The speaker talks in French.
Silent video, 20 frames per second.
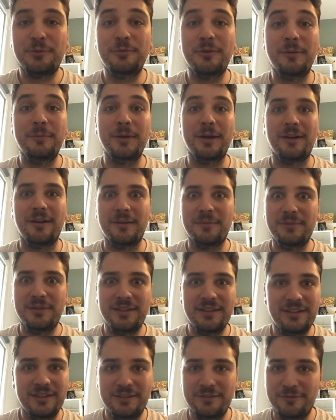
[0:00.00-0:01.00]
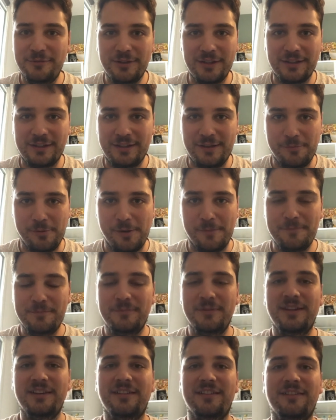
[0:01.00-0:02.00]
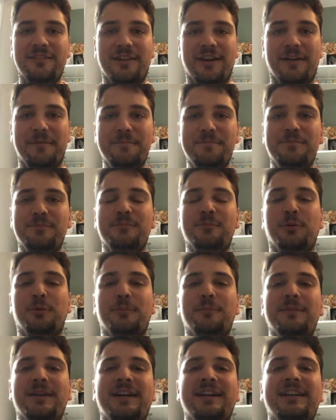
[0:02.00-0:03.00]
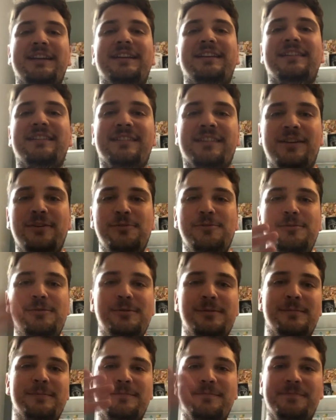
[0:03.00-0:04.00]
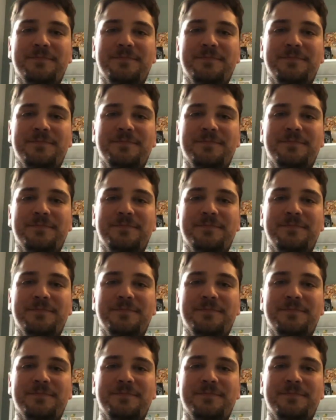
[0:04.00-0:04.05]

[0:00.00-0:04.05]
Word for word: tout va bien, hein, mais vous inquiétez pas. Mais voilà. Bon, allez, salut